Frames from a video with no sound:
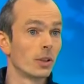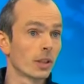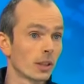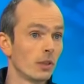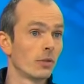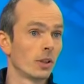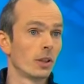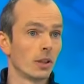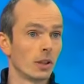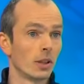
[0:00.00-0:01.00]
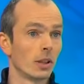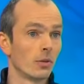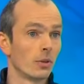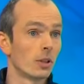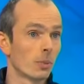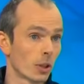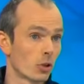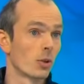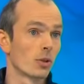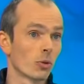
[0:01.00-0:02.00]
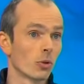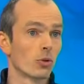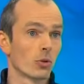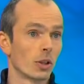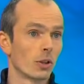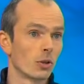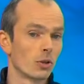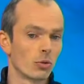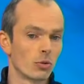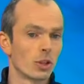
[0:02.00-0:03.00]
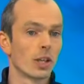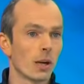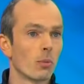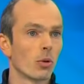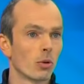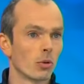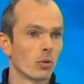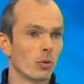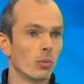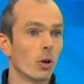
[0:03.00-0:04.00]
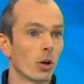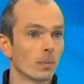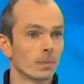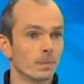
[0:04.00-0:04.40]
dérivent et, finissent par échouer sur, sur les côtes généralement morts. Mm.